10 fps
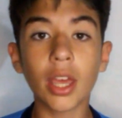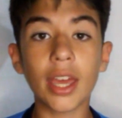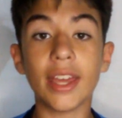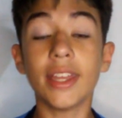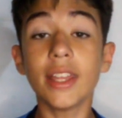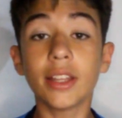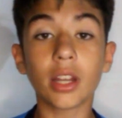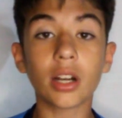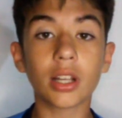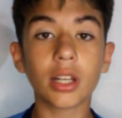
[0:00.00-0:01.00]
eh,
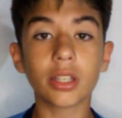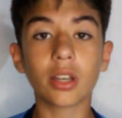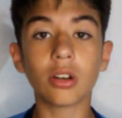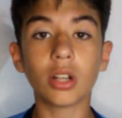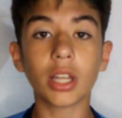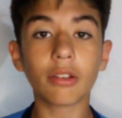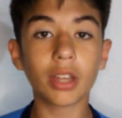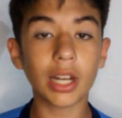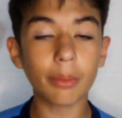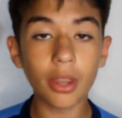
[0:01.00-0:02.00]
Inter, el clásico, el derby
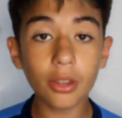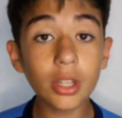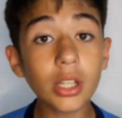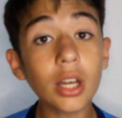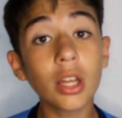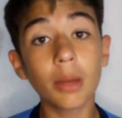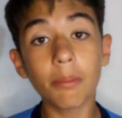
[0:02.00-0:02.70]
de la Madodina,